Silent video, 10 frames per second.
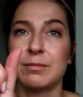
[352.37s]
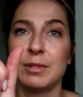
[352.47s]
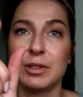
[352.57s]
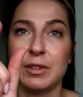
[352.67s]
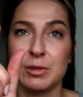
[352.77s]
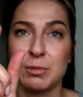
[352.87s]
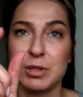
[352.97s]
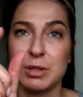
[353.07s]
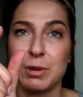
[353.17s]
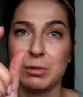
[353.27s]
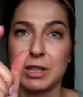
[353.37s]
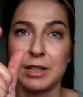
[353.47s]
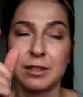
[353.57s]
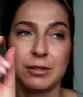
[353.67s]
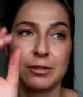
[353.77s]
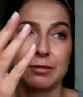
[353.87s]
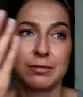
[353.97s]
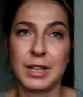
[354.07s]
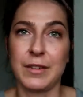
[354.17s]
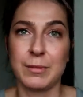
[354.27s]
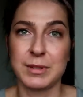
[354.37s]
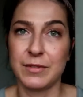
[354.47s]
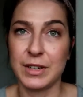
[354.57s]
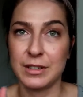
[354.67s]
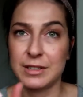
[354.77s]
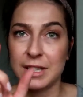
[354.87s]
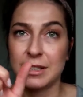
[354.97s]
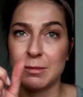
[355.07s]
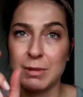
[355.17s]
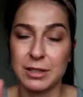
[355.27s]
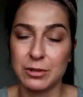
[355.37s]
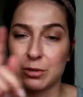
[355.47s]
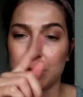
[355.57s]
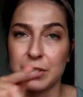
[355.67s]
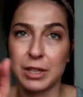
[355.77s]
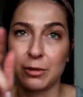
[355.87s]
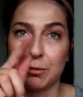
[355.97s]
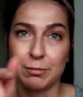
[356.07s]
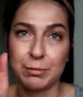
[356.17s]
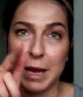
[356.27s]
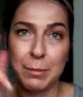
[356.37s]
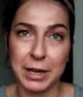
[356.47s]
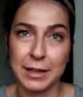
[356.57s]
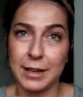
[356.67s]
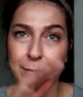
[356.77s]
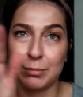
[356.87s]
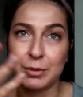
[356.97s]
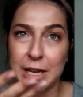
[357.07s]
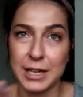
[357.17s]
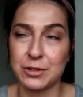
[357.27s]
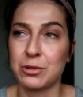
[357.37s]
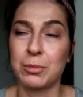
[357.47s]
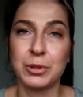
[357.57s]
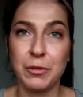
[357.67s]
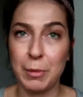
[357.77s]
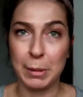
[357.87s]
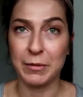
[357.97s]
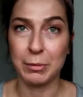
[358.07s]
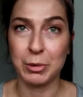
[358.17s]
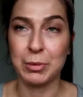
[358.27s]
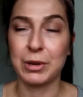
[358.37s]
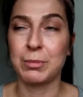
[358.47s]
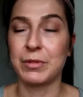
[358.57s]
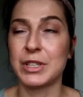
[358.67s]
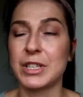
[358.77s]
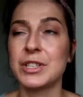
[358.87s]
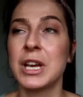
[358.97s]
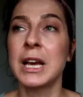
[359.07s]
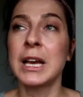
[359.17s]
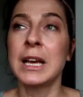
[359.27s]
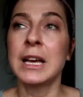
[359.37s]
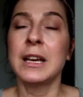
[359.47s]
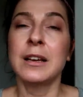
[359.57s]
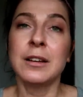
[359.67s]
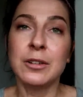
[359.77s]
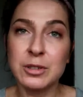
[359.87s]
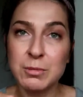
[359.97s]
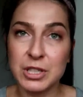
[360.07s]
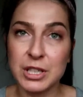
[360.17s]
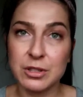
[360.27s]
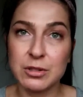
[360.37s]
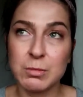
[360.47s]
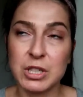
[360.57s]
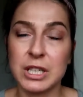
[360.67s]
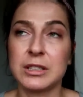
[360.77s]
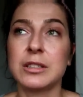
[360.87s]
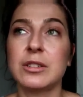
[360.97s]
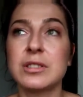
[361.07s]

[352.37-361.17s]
no nie wiem, żebyście miały taki, no nie wiem, z 2 cm dosłownie taką plamkę na talerzu, no bo nie wiem jak mam wam to po powiedzieć. Rozmieszacie, rozmieszacie.